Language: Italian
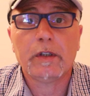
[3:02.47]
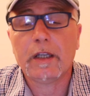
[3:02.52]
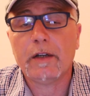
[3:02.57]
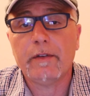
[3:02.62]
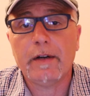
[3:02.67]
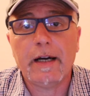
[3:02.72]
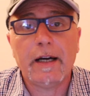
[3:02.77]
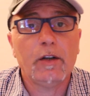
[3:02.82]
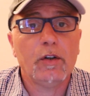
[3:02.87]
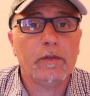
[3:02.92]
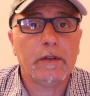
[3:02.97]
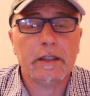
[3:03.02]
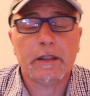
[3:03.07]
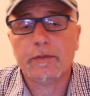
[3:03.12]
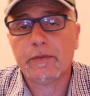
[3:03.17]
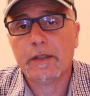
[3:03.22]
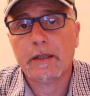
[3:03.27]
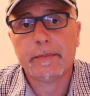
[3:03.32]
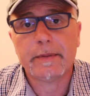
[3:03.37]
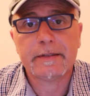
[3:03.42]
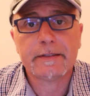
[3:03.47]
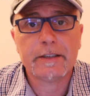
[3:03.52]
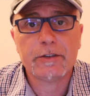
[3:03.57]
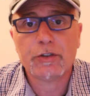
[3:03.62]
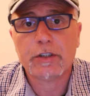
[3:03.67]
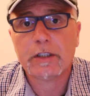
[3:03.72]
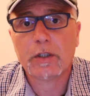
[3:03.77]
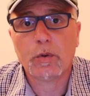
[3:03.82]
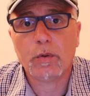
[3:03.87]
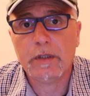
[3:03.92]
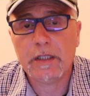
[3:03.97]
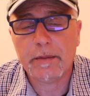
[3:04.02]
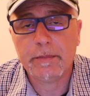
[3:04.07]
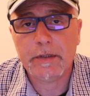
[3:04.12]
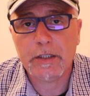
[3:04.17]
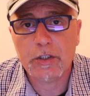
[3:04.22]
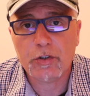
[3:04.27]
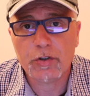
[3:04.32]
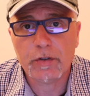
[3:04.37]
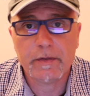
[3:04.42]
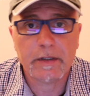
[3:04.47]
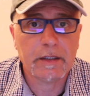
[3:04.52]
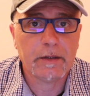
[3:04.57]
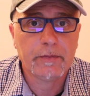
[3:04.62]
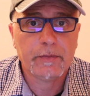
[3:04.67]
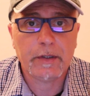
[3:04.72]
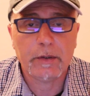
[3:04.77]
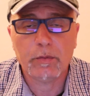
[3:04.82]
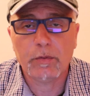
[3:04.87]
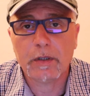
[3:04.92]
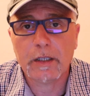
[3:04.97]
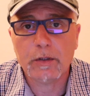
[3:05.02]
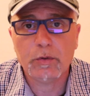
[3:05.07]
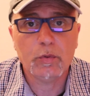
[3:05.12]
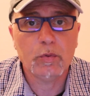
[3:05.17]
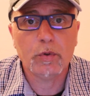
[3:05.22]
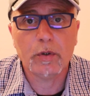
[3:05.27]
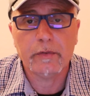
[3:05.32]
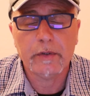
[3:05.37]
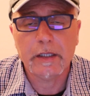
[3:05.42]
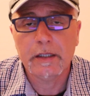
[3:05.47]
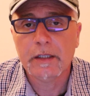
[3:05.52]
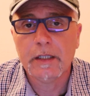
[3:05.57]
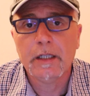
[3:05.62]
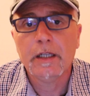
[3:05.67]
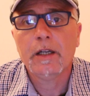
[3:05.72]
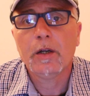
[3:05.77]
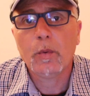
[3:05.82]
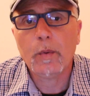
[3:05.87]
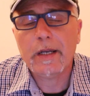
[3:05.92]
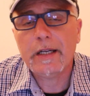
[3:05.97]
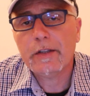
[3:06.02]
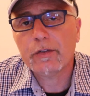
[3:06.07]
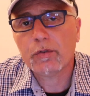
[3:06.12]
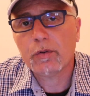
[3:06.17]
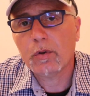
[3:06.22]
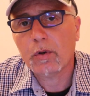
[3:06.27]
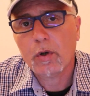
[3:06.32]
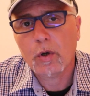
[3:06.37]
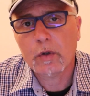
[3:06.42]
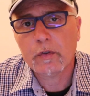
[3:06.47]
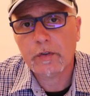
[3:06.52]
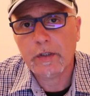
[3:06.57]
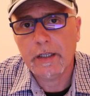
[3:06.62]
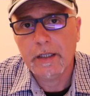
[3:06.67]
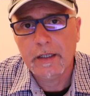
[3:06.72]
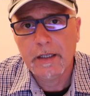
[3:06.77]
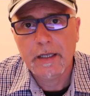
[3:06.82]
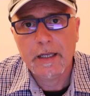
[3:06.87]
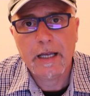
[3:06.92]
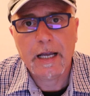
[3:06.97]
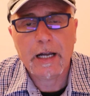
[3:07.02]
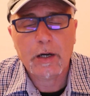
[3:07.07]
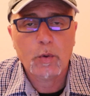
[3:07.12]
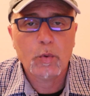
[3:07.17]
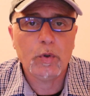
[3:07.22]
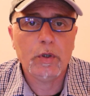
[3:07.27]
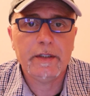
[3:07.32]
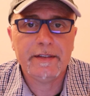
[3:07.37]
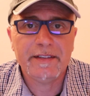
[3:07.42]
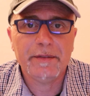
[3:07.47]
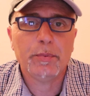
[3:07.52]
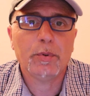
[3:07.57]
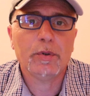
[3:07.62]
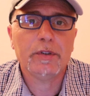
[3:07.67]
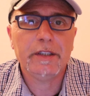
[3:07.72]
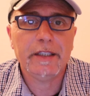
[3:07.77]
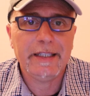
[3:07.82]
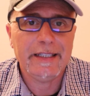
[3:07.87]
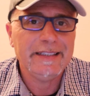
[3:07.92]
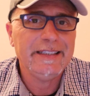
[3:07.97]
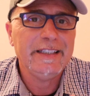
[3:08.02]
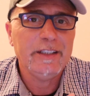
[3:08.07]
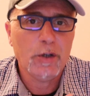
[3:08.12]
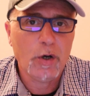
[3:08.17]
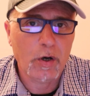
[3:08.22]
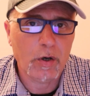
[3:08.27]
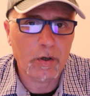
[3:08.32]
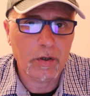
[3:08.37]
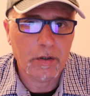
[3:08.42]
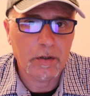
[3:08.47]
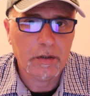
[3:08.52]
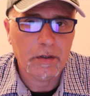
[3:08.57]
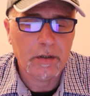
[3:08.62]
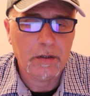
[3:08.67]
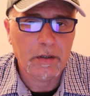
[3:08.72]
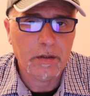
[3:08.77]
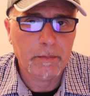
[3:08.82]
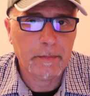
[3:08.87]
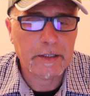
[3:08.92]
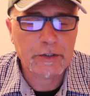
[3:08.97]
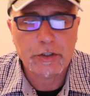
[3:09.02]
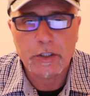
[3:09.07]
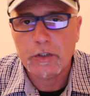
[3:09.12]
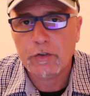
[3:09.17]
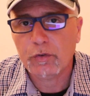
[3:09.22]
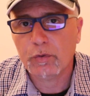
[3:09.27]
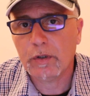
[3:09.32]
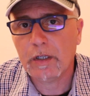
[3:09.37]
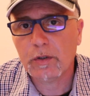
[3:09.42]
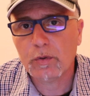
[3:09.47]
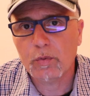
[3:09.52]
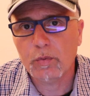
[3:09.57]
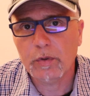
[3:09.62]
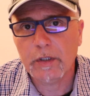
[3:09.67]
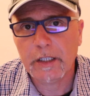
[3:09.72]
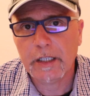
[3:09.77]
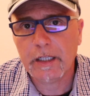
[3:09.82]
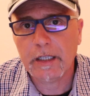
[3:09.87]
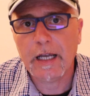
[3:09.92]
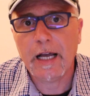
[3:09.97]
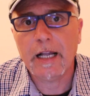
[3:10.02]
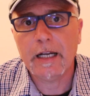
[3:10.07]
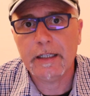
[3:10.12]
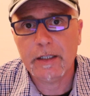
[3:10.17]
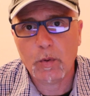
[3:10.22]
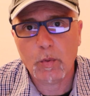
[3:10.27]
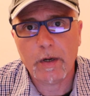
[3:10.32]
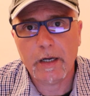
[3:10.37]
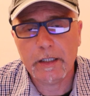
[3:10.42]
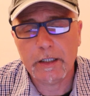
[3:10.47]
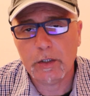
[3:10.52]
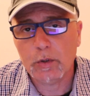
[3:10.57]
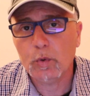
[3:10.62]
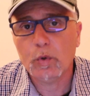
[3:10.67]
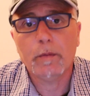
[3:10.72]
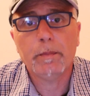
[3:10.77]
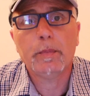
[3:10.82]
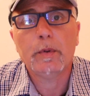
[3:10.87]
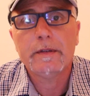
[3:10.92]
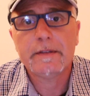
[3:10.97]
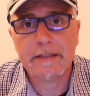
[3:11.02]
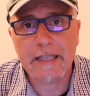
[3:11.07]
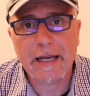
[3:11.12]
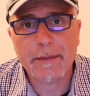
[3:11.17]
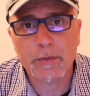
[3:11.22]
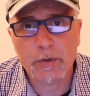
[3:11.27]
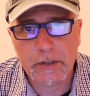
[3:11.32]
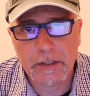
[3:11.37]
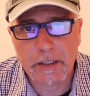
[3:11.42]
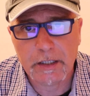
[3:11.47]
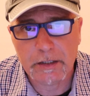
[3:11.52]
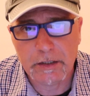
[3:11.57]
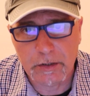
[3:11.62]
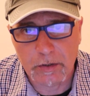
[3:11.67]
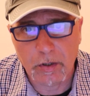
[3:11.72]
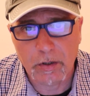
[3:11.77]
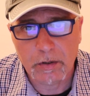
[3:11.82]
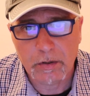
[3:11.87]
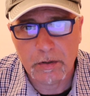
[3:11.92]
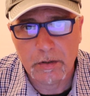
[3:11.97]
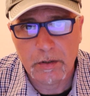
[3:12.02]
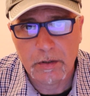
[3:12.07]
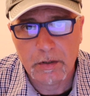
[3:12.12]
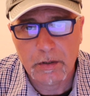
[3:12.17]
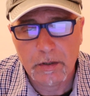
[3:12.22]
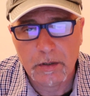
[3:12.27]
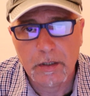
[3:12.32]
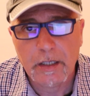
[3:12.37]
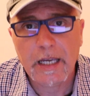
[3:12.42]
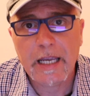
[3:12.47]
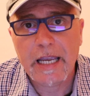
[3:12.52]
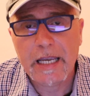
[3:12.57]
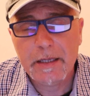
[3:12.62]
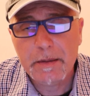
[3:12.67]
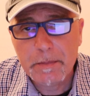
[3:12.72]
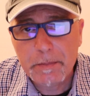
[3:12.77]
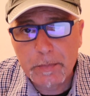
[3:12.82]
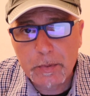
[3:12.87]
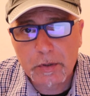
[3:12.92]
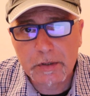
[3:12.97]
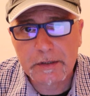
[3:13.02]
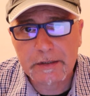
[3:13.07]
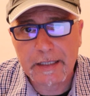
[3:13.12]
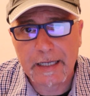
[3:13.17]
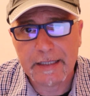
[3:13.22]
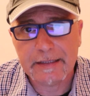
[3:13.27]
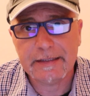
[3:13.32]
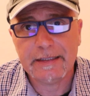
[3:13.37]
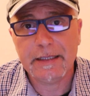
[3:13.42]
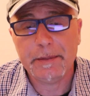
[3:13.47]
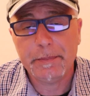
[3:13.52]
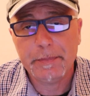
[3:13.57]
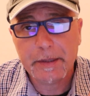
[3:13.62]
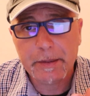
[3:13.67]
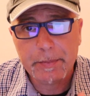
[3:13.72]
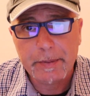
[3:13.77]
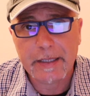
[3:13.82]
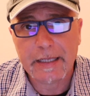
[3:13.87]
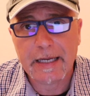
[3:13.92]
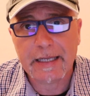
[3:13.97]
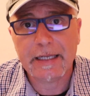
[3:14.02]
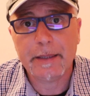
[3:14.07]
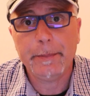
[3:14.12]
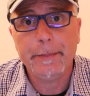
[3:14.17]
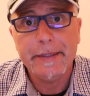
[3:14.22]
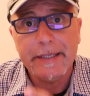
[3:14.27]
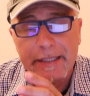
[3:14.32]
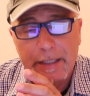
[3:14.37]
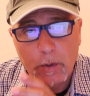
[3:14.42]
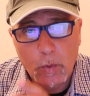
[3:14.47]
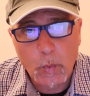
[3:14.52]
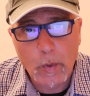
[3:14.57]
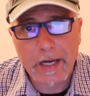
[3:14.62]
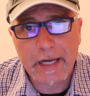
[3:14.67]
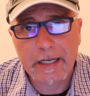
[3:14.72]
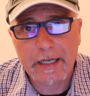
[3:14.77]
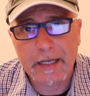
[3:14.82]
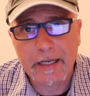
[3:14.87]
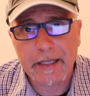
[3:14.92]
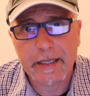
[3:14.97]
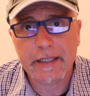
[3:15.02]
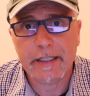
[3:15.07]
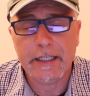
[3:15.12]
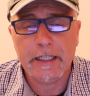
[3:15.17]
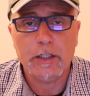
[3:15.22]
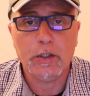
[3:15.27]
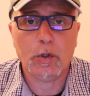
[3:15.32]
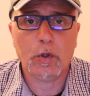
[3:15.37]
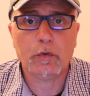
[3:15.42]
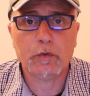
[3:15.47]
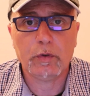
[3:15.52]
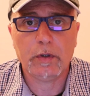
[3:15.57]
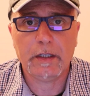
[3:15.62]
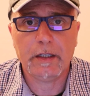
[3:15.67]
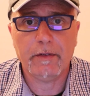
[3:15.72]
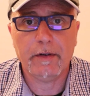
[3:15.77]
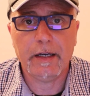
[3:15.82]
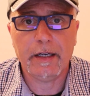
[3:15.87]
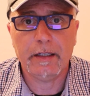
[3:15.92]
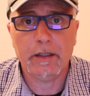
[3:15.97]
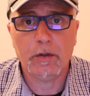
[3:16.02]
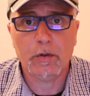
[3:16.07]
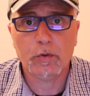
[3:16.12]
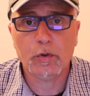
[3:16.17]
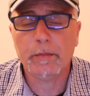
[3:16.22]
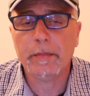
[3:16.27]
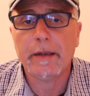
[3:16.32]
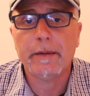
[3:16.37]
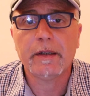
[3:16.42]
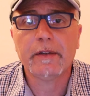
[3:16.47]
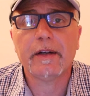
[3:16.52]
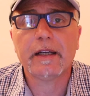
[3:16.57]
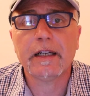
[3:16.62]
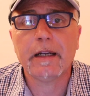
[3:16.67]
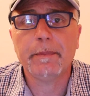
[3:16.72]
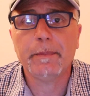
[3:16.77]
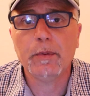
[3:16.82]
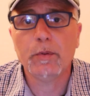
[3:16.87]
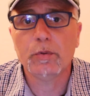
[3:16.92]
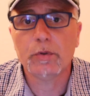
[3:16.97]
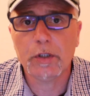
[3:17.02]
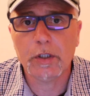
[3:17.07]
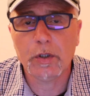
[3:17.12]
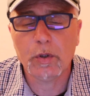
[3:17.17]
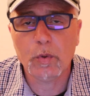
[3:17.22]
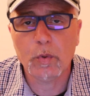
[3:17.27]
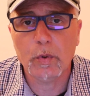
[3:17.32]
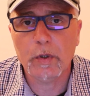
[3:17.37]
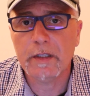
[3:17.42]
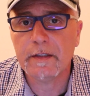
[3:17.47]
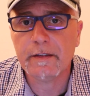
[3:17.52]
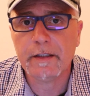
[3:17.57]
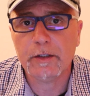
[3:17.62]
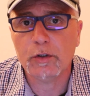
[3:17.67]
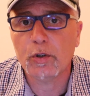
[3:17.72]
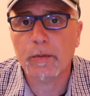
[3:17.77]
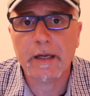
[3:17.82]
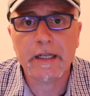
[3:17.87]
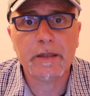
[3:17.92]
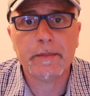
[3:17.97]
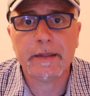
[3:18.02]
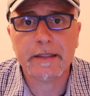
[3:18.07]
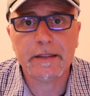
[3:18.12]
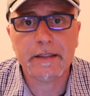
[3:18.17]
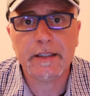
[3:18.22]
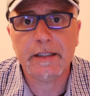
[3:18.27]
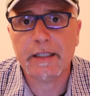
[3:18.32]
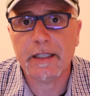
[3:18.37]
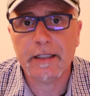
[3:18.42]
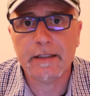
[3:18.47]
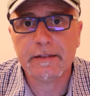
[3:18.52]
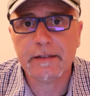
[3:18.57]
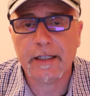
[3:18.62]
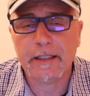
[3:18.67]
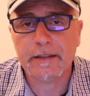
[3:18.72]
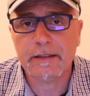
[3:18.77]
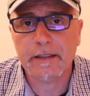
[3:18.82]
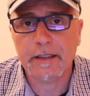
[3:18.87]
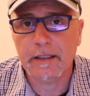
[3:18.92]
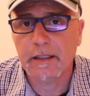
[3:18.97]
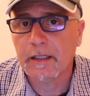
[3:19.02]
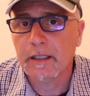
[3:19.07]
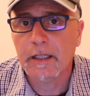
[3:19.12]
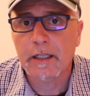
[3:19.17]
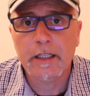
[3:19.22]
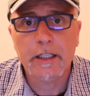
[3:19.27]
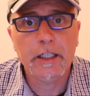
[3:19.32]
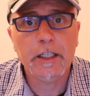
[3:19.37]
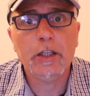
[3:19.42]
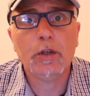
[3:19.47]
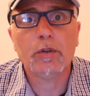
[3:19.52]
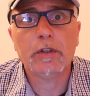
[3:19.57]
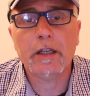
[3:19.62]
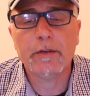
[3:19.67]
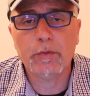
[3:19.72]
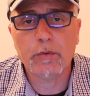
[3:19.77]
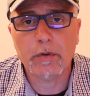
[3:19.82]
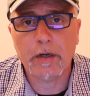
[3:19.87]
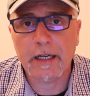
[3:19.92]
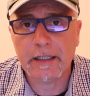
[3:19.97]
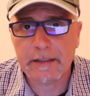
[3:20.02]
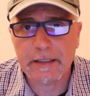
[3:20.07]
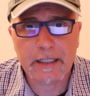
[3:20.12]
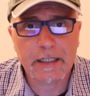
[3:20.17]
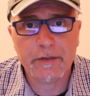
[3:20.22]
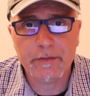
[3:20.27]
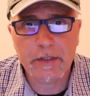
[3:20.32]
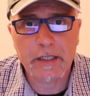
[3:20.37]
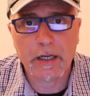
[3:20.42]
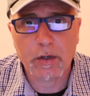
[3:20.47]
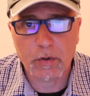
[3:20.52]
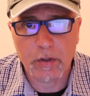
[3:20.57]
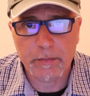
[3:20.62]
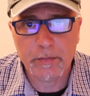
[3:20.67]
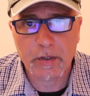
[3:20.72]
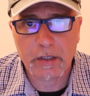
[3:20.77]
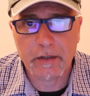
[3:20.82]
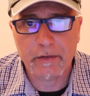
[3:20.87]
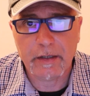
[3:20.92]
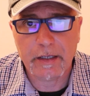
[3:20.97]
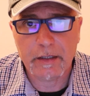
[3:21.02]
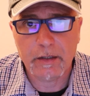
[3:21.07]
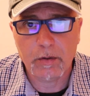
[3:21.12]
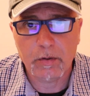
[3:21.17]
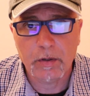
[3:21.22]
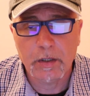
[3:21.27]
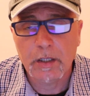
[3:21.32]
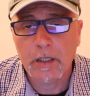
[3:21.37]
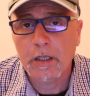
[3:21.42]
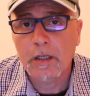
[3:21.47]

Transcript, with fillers: cavallo, vado a fare una passeggiata con gli amici, vado a fare un raduno, fa... quelle sono cose a cui si può dire di no, ma ce ne sono alcune alle quali non possiamo dire di no è importante preparare per quelle il nostro cavallo. Dobbiamo arrivare al punto in cui se domani mattina alle 7 io devo andare via con il mio cavallo,